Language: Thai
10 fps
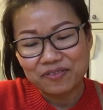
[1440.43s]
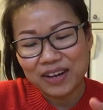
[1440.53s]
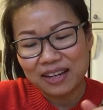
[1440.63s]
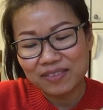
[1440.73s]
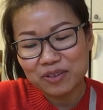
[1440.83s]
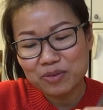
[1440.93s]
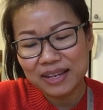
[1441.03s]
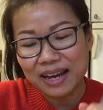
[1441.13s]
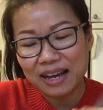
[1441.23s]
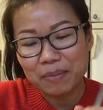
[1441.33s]
ฝันว่าคุณ
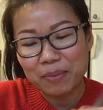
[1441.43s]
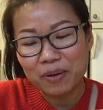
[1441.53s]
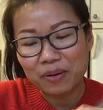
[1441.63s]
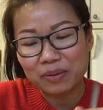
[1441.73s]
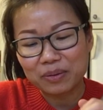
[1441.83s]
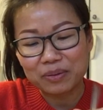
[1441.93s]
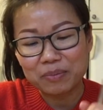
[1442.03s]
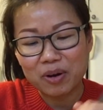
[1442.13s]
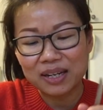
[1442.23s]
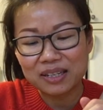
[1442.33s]
ย่ามาบอก
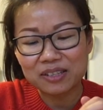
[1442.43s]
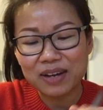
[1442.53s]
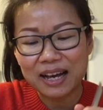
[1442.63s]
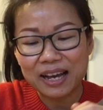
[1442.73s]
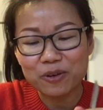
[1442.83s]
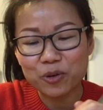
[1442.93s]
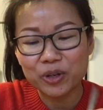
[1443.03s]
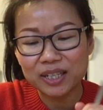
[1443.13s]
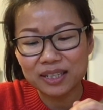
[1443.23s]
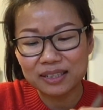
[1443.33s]
บอกอันเดอร์ว่าให้โอ
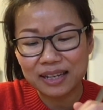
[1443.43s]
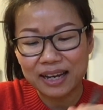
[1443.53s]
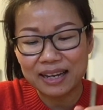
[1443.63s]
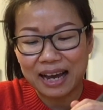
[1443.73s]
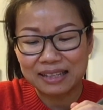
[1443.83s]
นเงินให้หลา